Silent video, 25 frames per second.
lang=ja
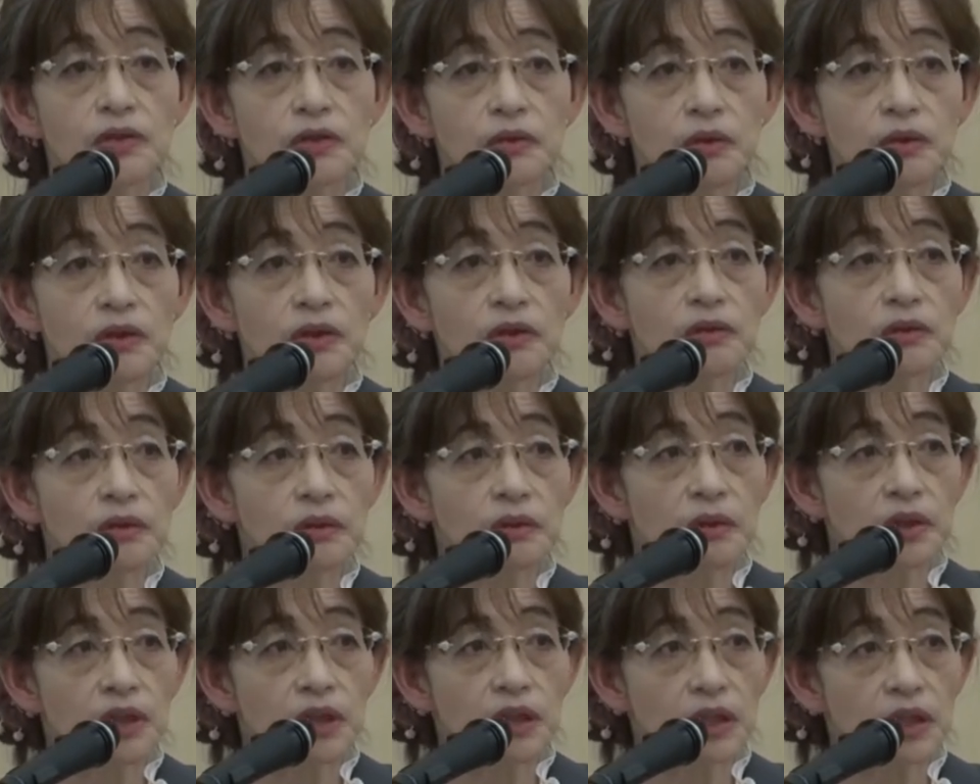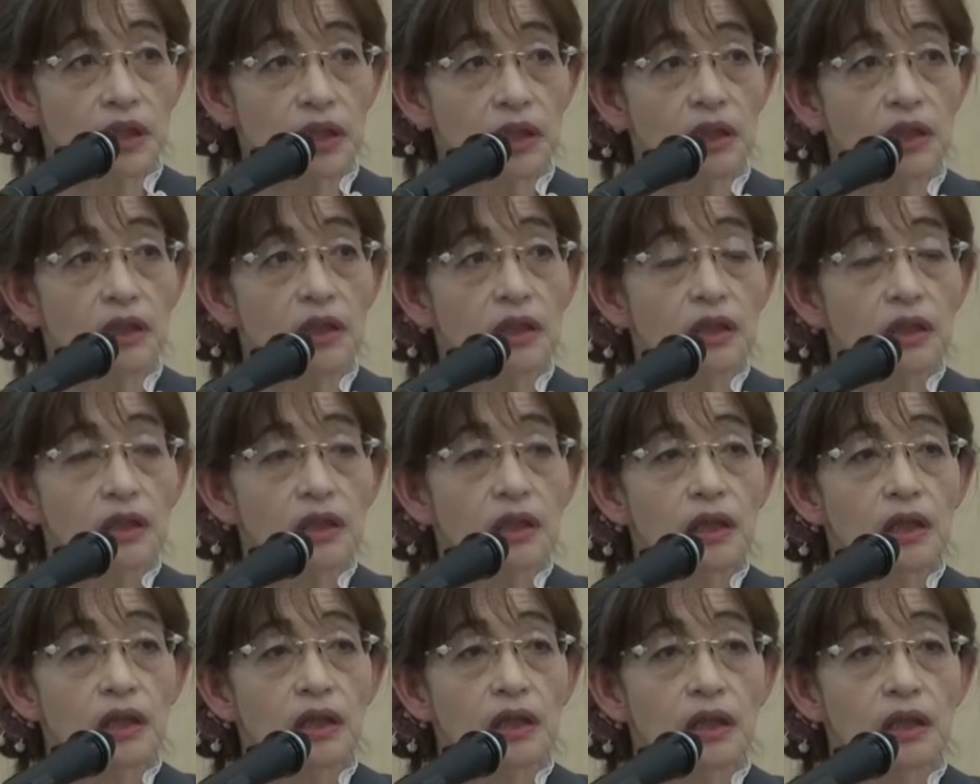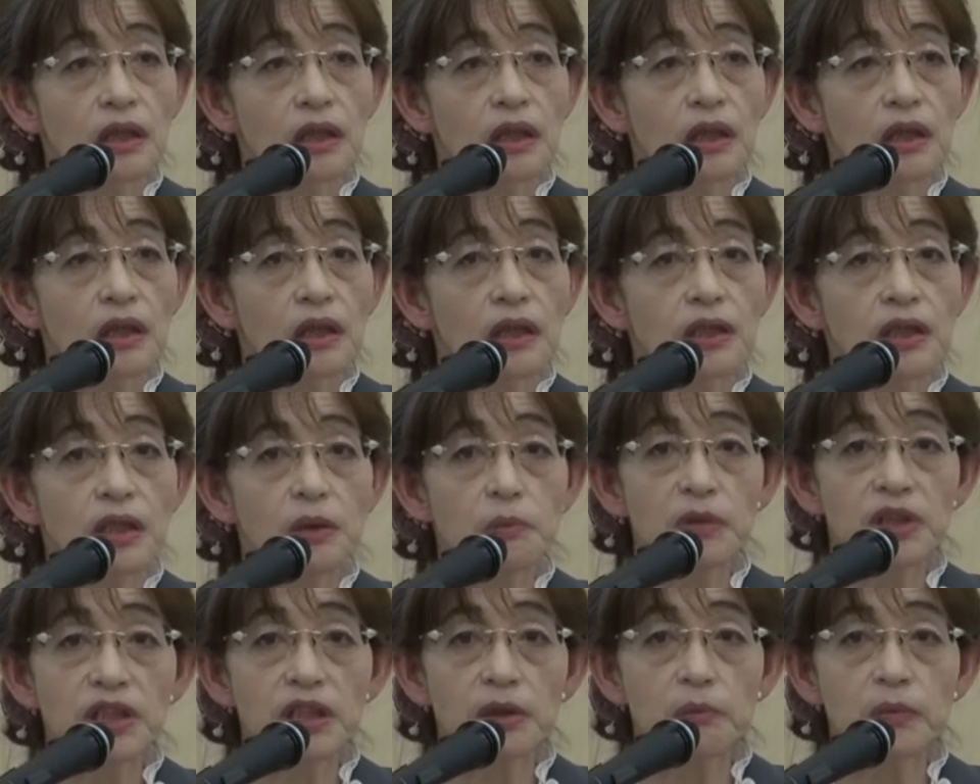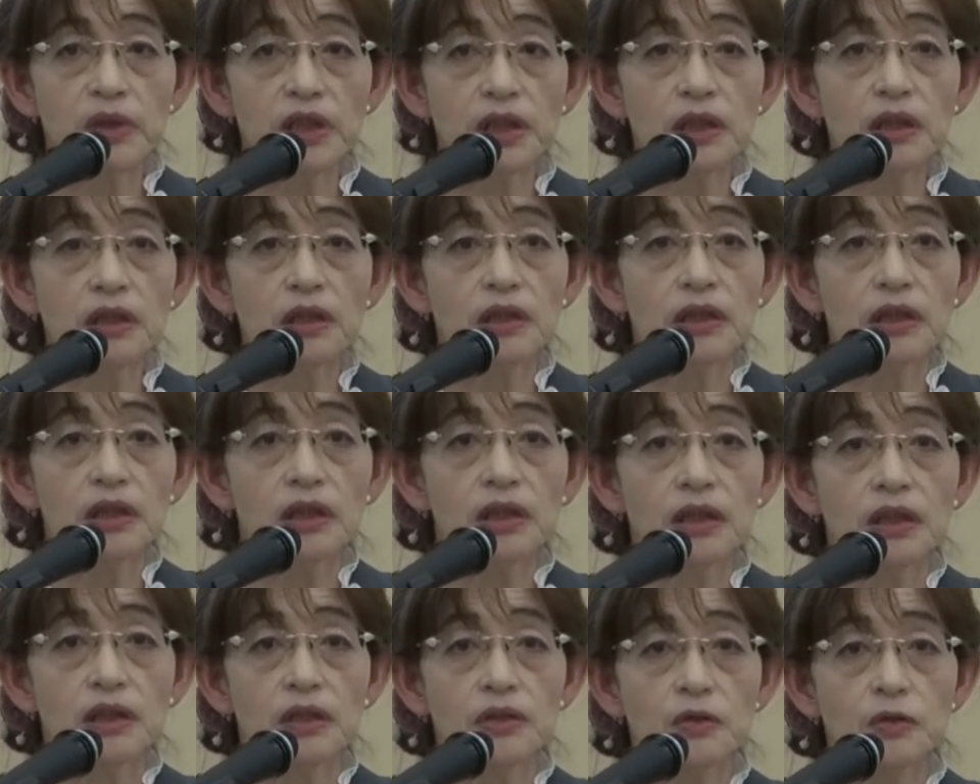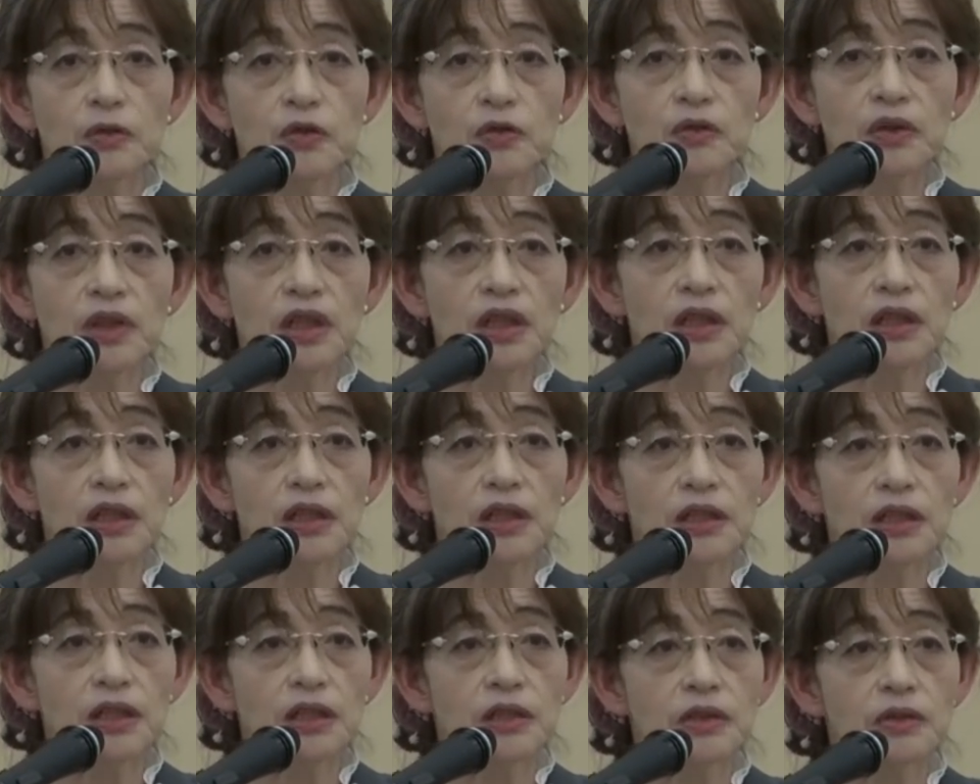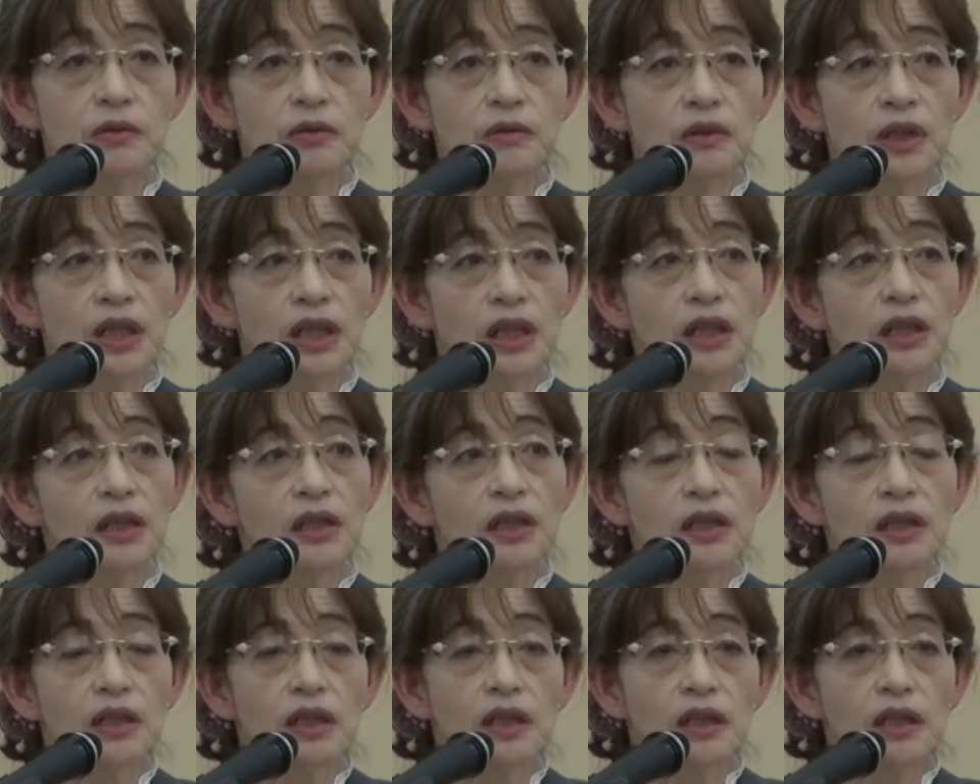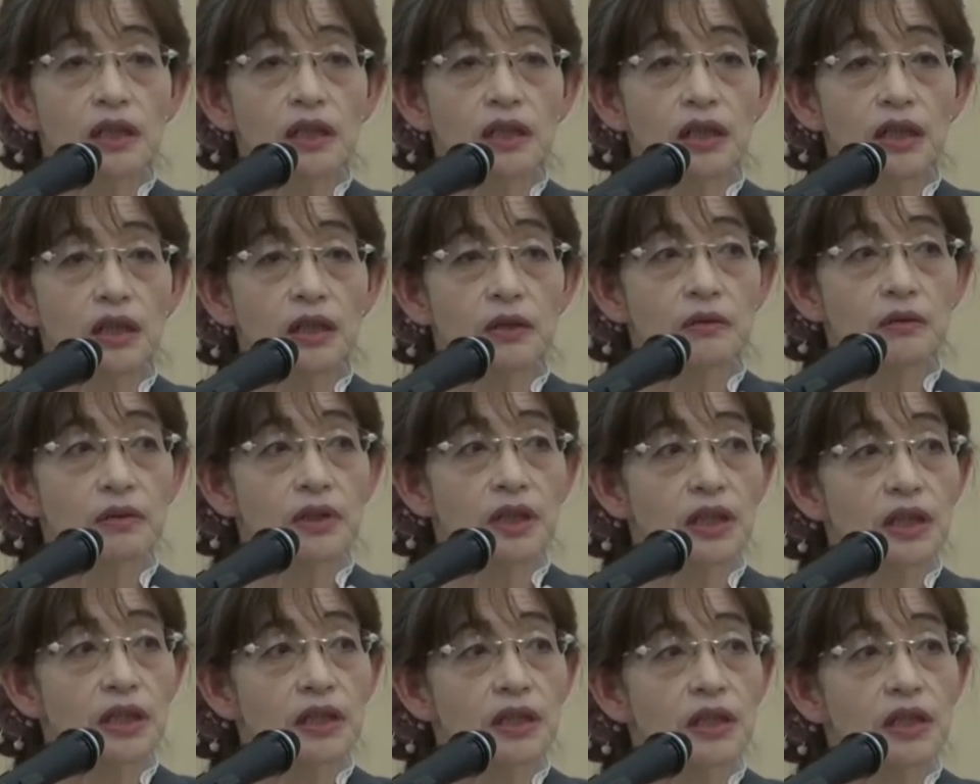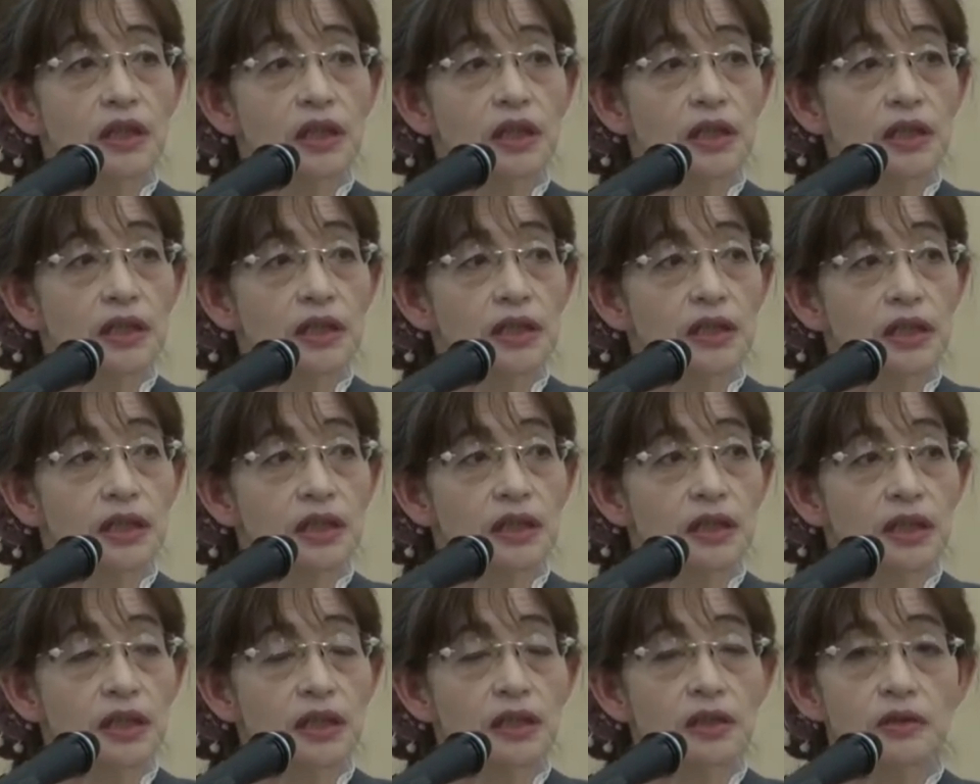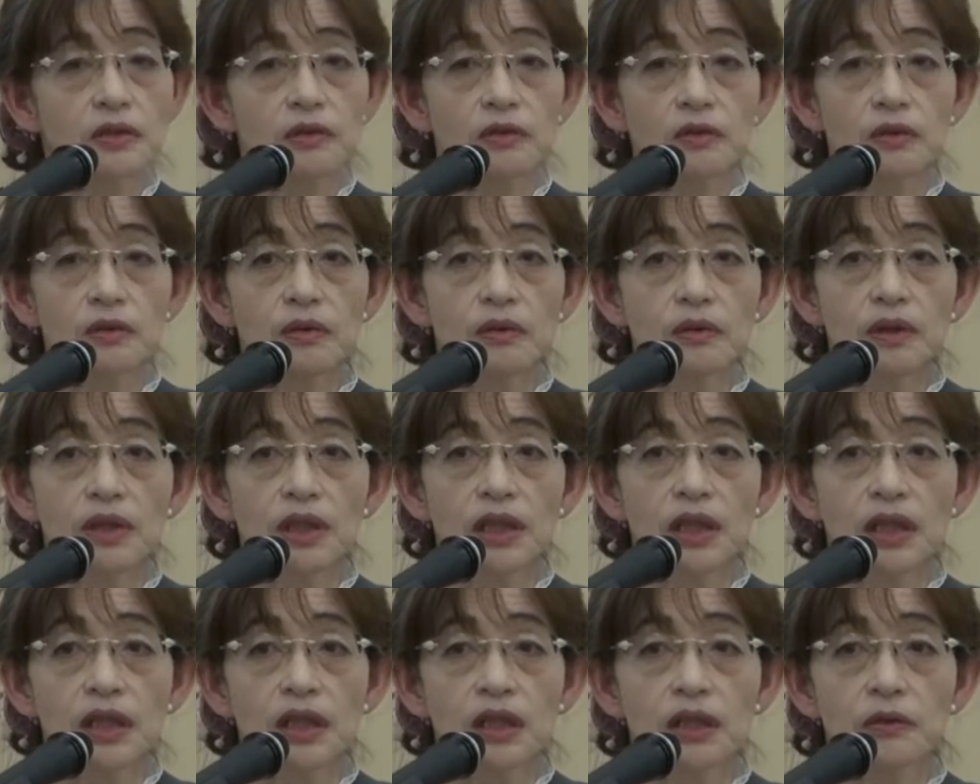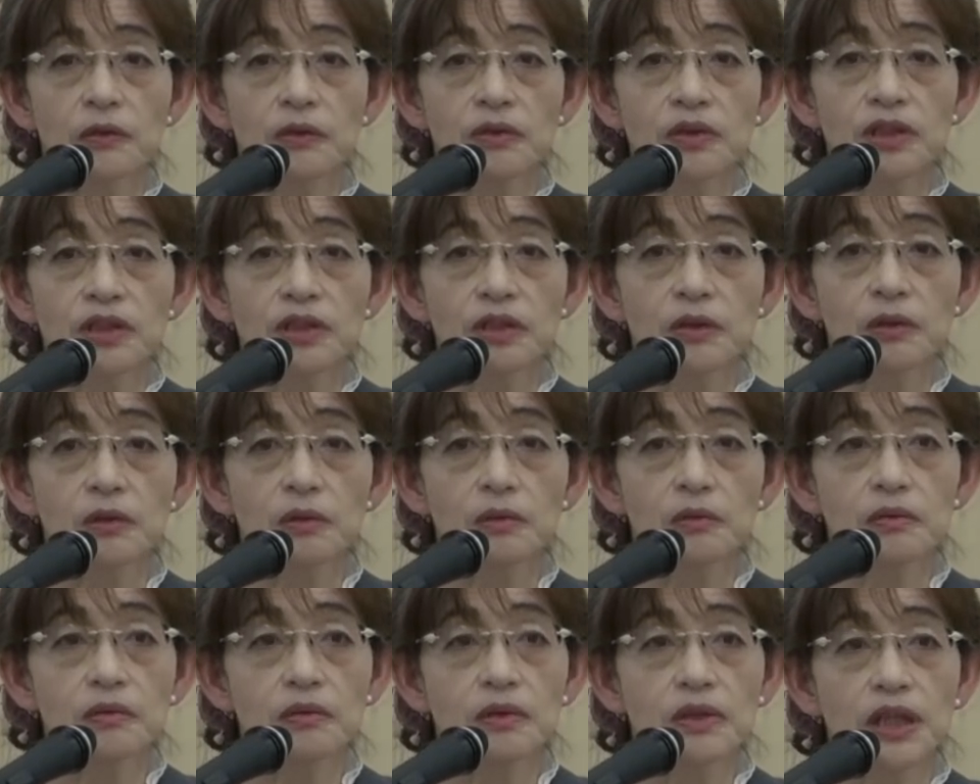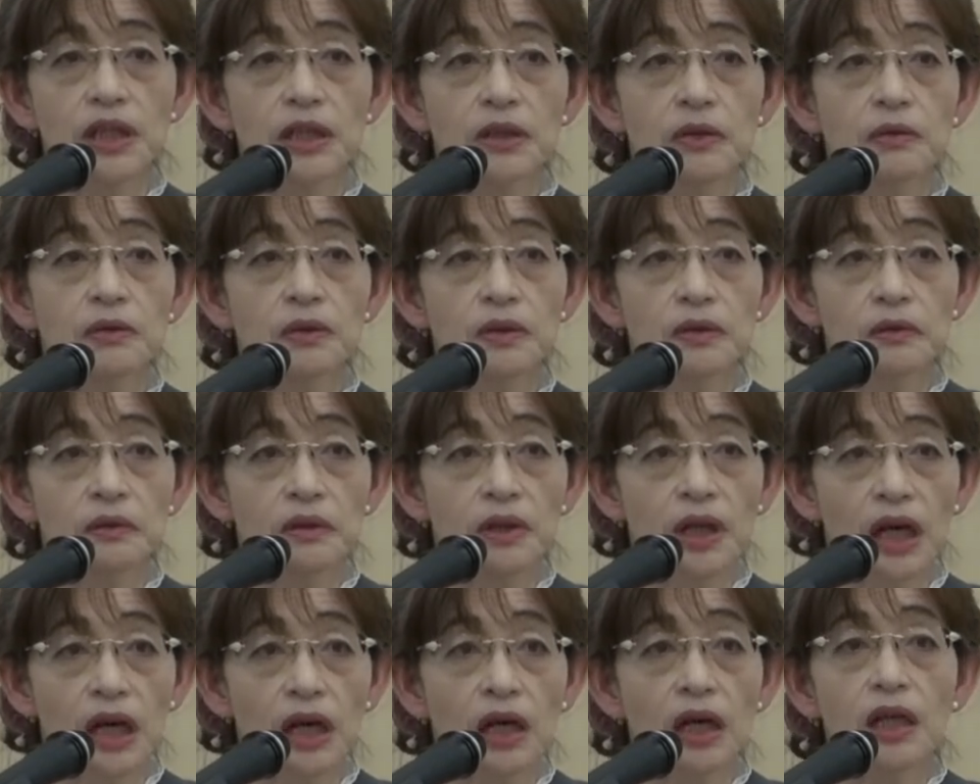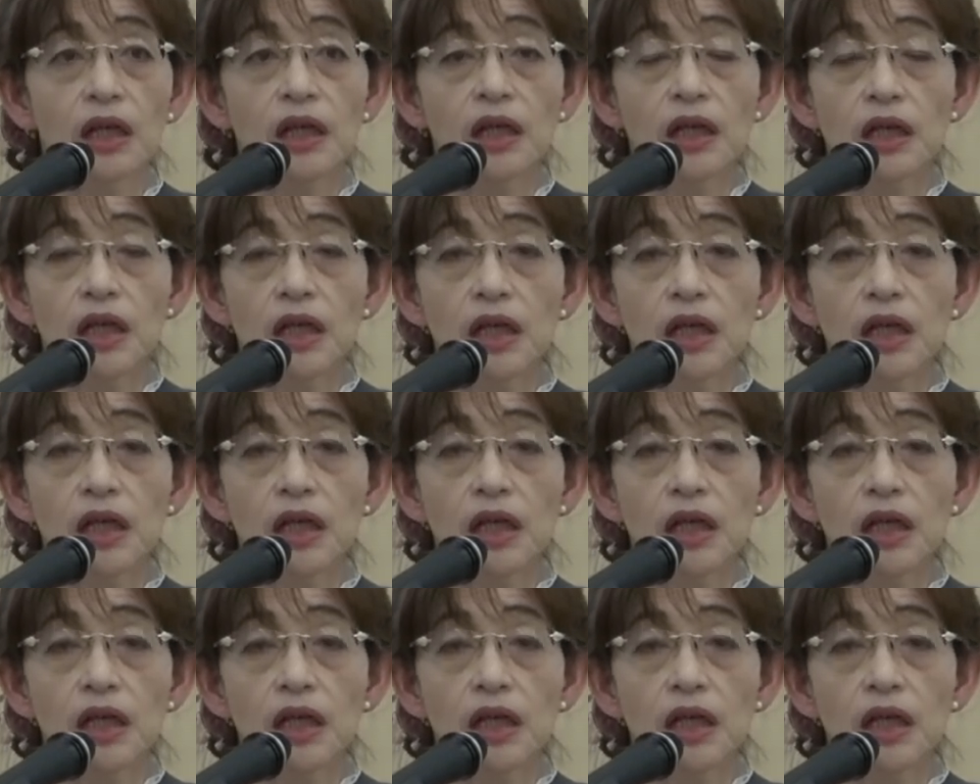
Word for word: そういう時に、えー、たまたまえー、外から来た人が、えー、部屋の中に入ってきて、その、えーと、事業風景というか、